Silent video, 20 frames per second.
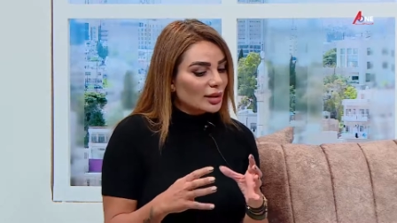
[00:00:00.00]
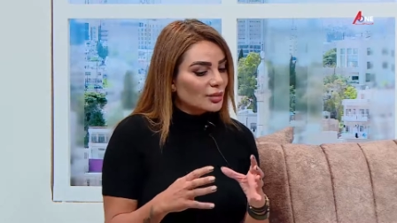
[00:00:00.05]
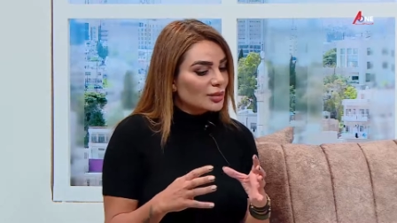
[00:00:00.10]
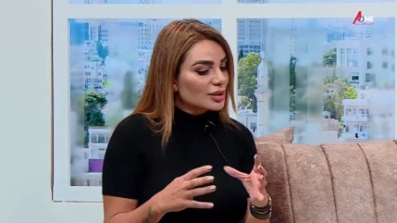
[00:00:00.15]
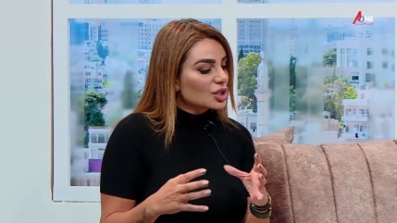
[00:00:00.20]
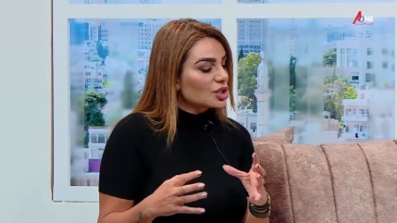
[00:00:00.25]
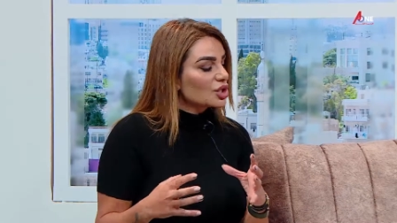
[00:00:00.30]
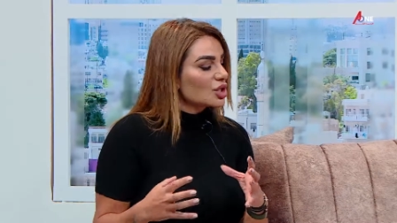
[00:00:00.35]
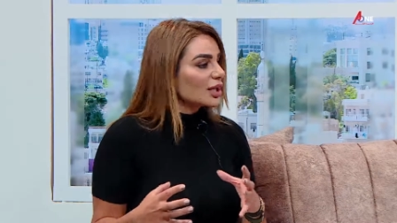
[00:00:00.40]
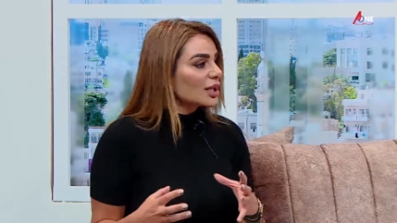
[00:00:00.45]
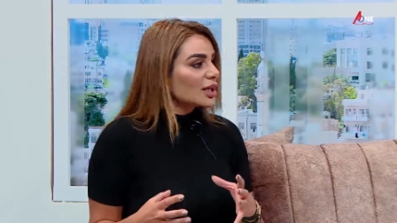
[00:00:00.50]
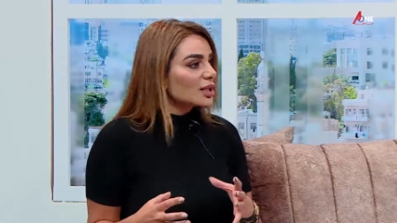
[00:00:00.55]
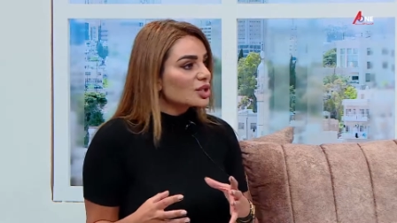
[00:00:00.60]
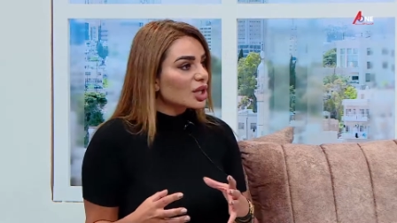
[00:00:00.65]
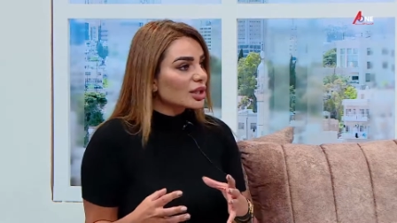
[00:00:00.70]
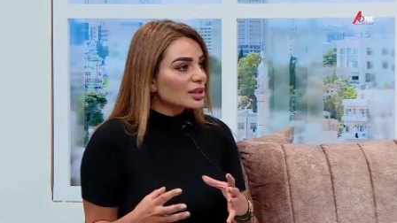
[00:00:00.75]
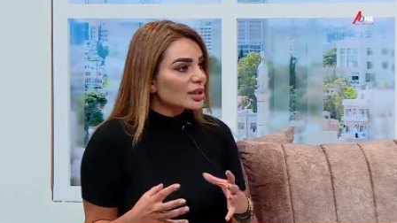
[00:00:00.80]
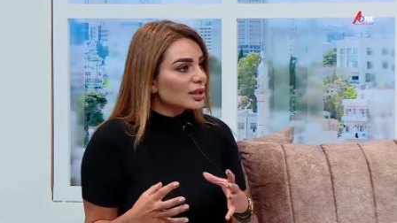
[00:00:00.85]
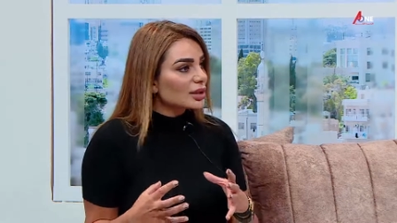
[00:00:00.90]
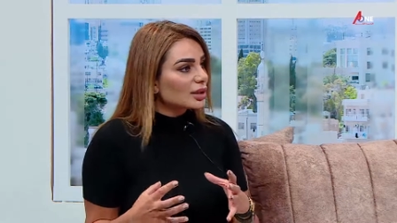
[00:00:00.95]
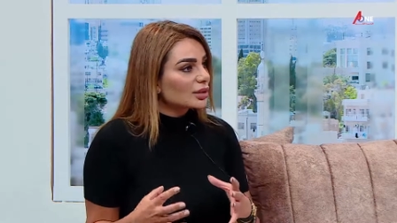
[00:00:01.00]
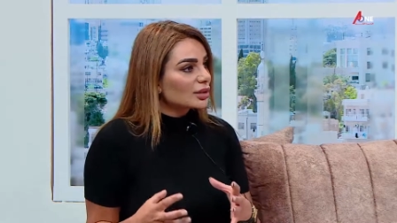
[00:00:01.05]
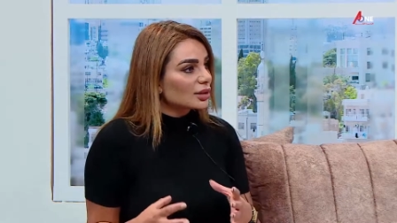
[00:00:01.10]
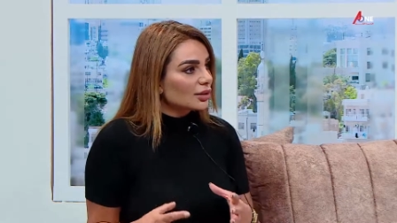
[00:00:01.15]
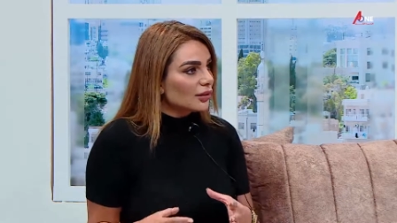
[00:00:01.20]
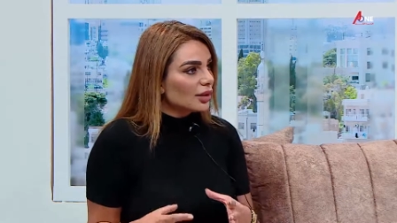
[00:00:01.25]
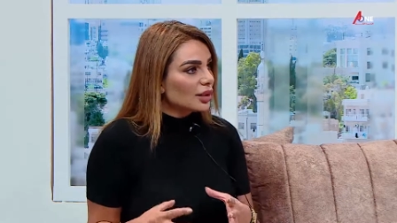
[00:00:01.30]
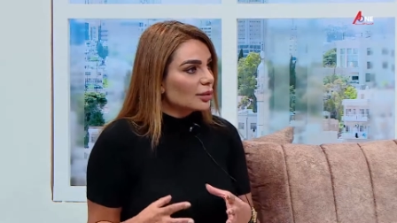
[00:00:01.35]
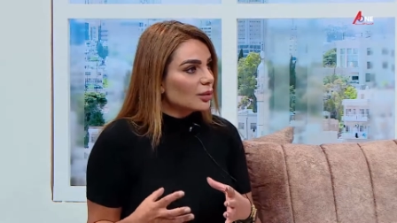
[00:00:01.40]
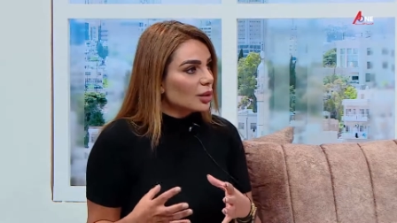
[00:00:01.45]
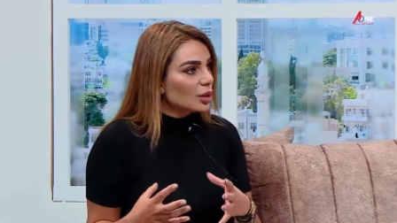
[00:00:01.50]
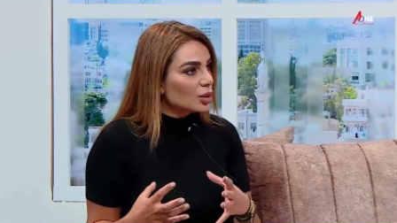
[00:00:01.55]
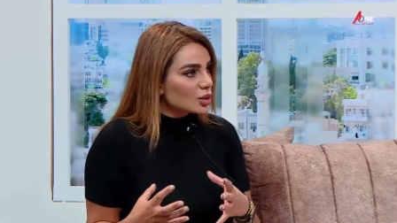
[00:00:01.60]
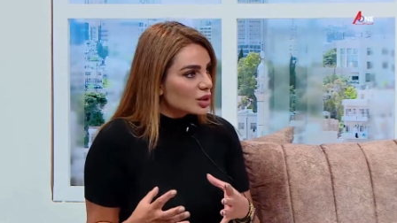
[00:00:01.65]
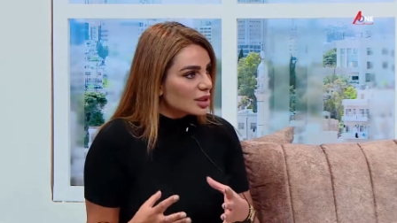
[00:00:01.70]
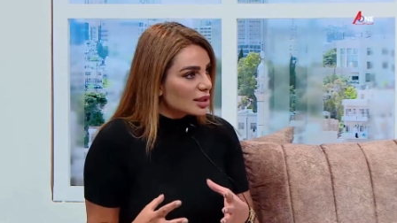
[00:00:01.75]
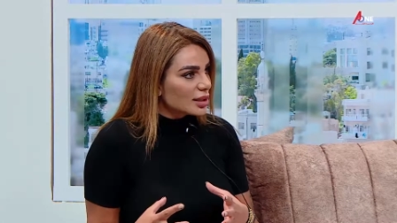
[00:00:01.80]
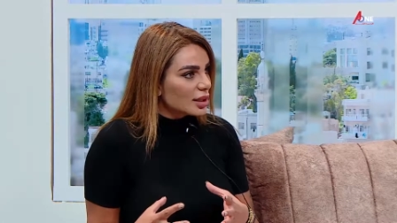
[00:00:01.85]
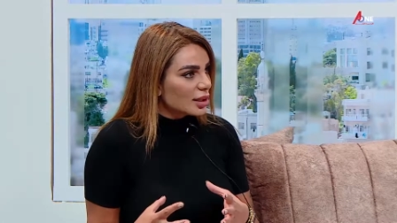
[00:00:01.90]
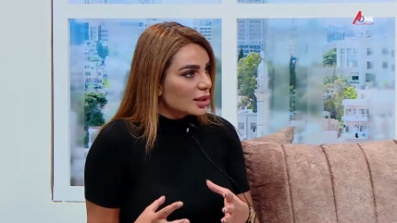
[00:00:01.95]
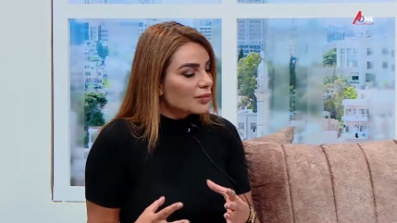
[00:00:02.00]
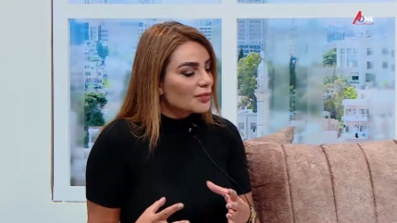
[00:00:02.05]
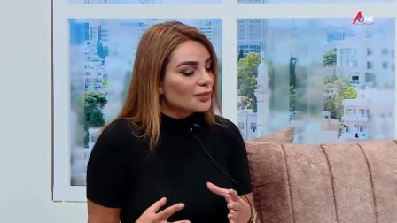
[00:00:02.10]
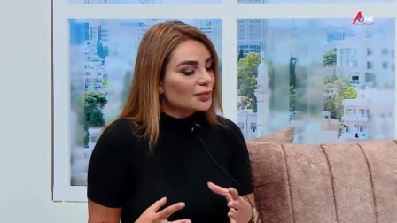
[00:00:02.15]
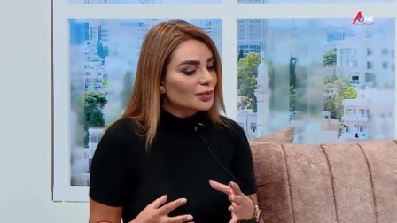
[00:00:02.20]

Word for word: لما تتشكل شخصيه الطفل بالاسره